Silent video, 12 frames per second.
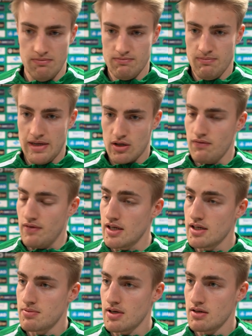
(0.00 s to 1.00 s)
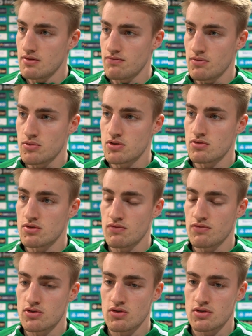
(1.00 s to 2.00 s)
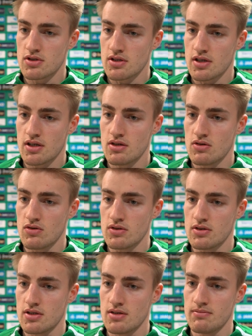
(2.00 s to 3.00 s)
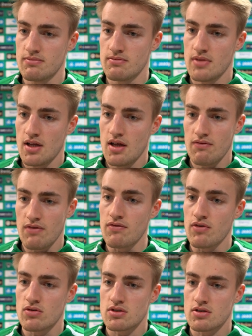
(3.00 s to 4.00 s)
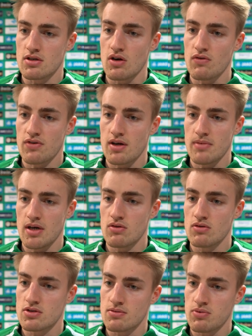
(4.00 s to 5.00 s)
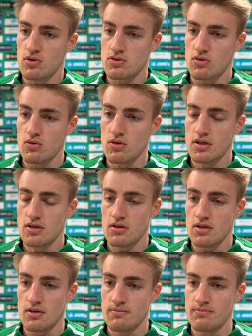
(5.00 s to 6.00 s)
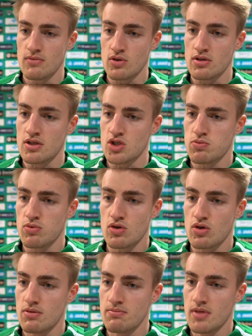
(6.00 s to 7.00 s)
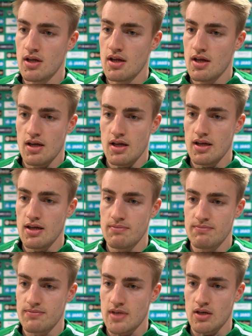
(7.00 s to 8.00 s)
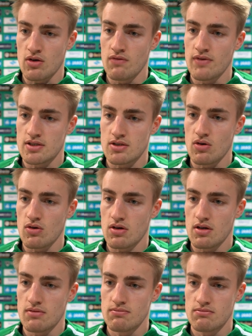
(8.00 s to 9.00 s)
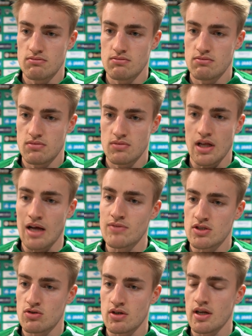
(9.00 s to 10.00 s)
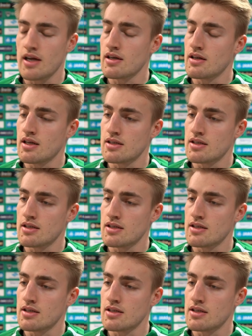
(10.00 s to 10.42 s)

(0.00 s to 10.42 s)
mehr können wir eh nicht machen. Wir müssen uns auf uns konzentrieren. Und wenn wir unsere Aufgaben machen, unsere Punkte holen und in die Spur kommen, dann können wir es auch, haben wir es noch in der eigenen